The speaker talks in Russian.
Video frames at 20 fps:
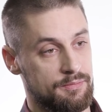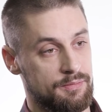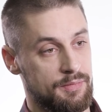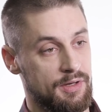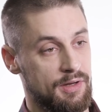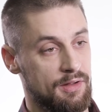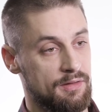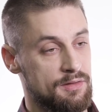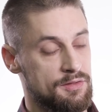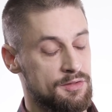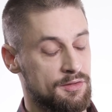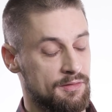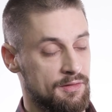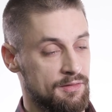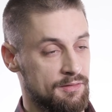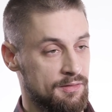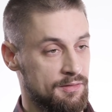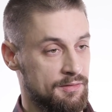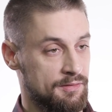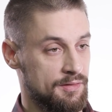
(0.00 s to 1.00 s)

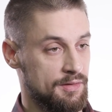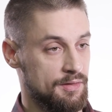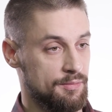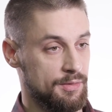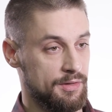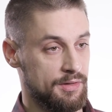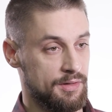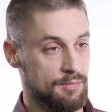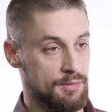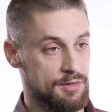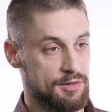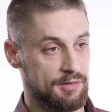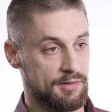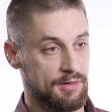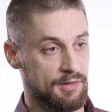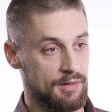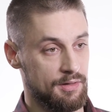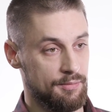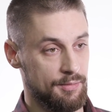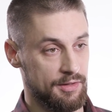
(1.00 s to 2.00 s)
периодическая система
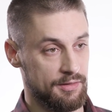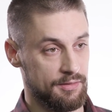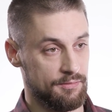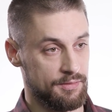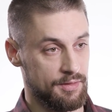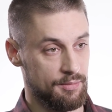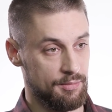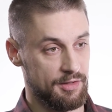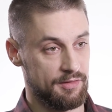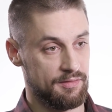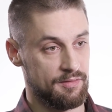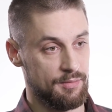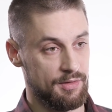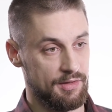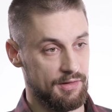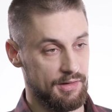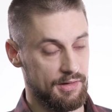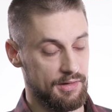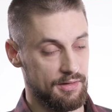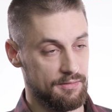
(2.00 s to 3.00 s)
химических элементов, таблица
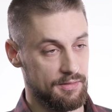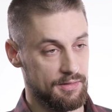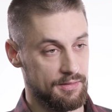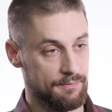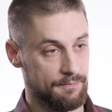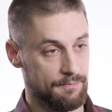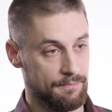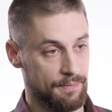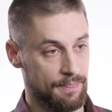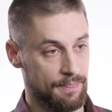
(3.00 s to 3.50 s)
Менделеева.